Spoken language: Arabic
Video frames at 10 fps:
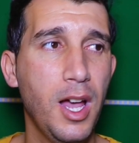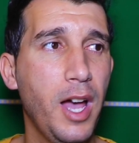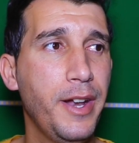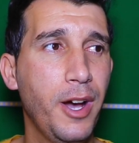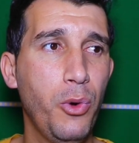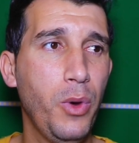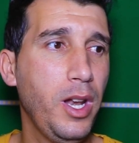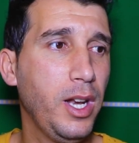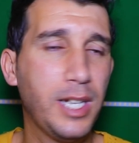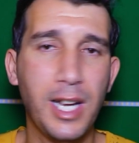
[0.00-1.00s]
انا هو
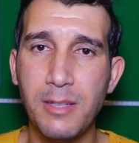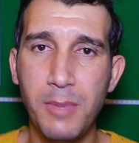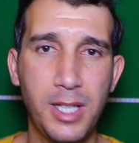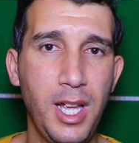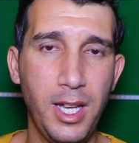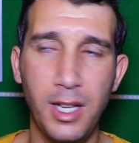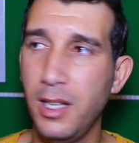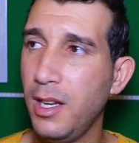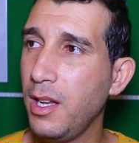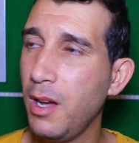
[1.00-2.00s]
الكاريزما تاعي
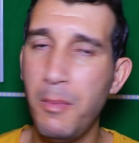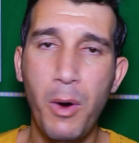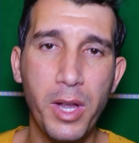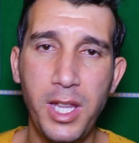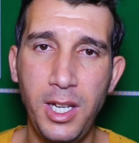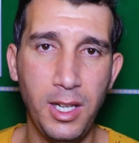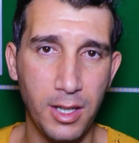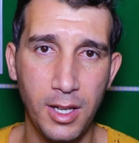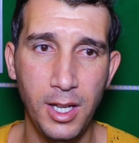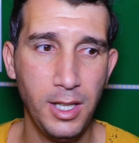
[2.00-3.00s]
انا هي مواضيعي
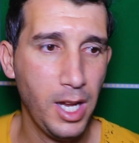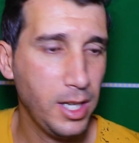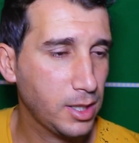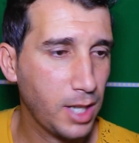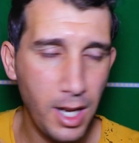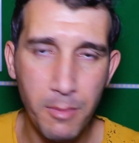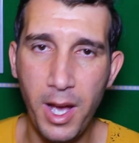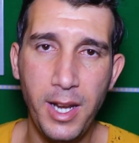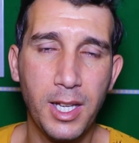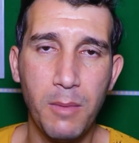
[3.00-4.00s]
يعني نتكلم
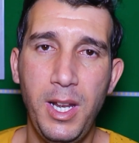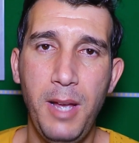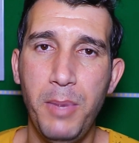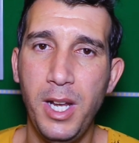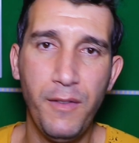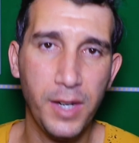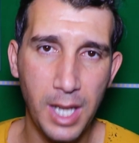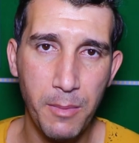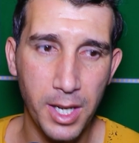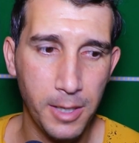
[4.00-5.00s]
انا كما نحب انا في
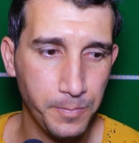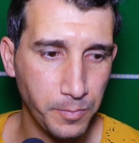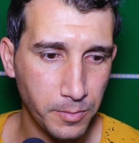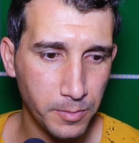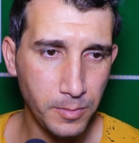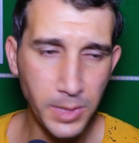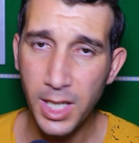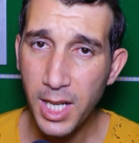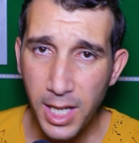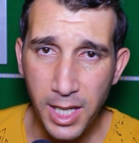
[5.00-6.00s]
الكاميرا
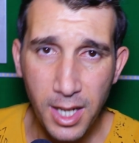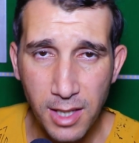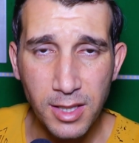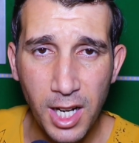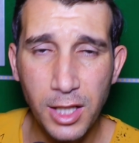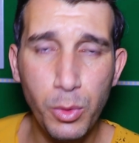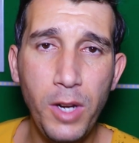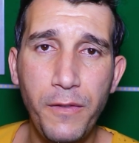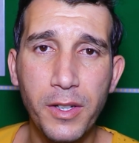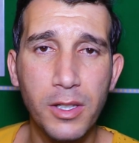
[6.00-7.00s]
الناس راح
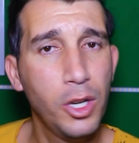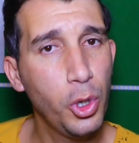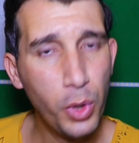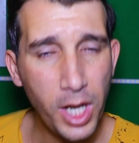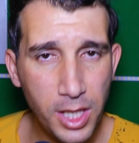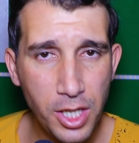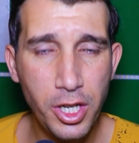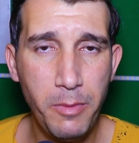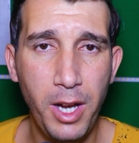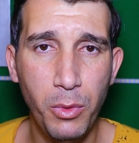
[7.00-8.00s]
توالفك وراح
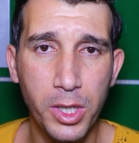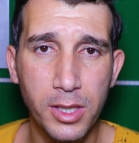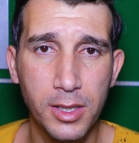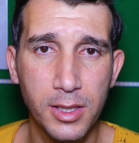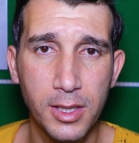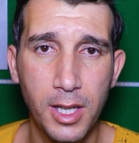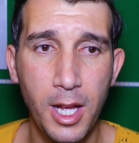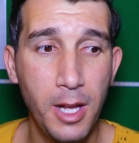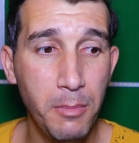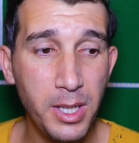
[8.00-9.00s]
تنجح مع الوقت
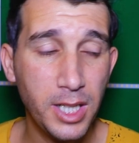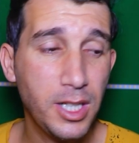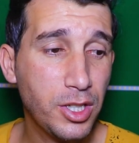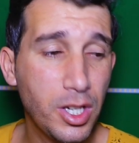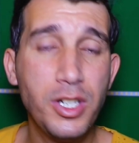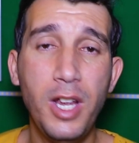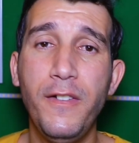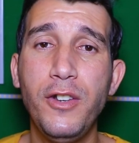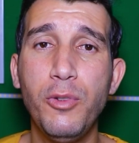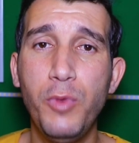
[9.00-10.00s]
ما تقدرش تنجح
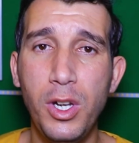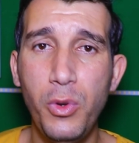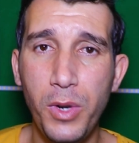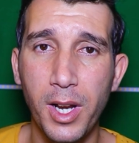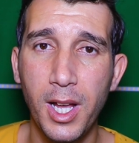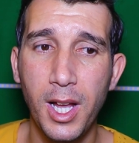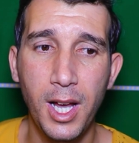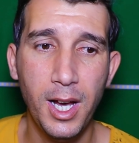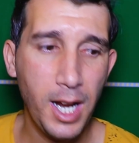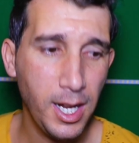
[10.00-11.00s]
في اليوم الاول
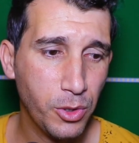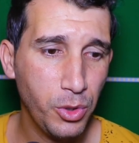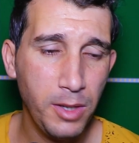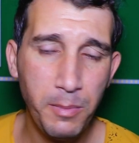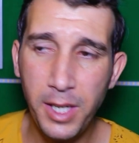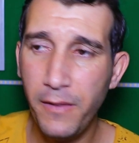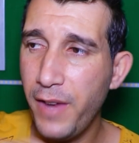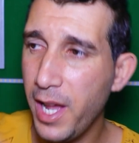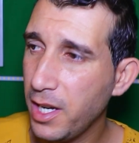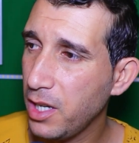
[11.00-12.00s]
راح يقول لي بلي
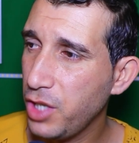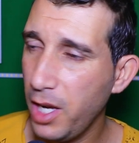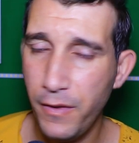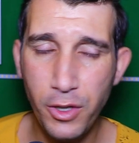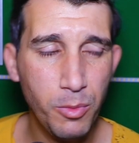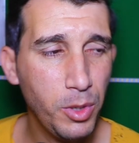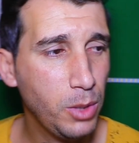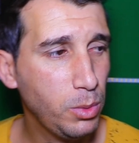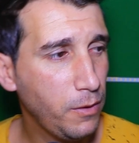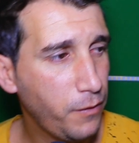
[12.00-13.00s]
فلان نجح في اليوم
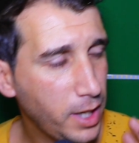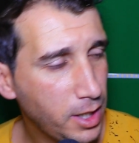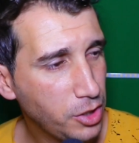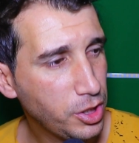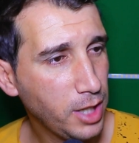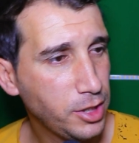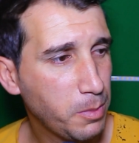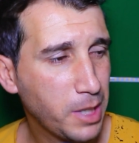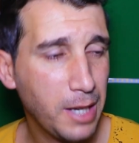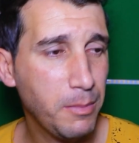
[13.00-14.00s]
الاول فلان نجح
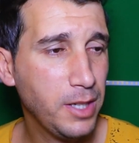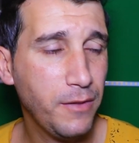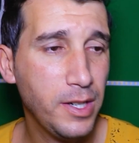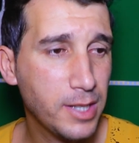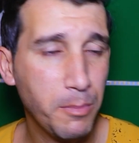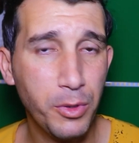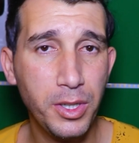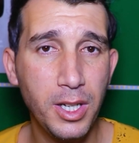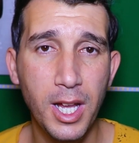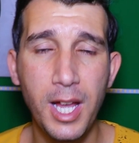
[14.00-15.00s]
جابت خير مني في لي زابوني